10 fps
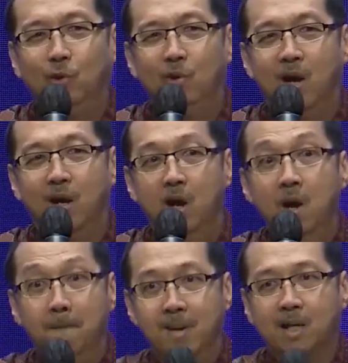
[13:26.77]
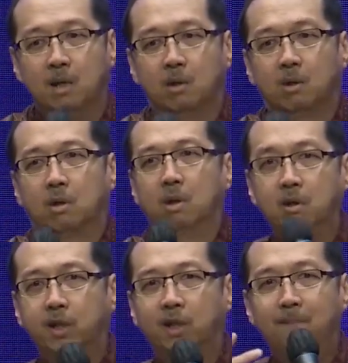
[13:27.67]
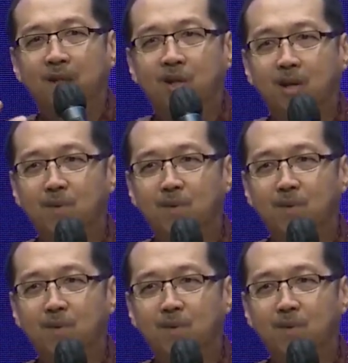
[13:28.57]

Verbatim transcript: Tuhan, maka roh kita pasti akan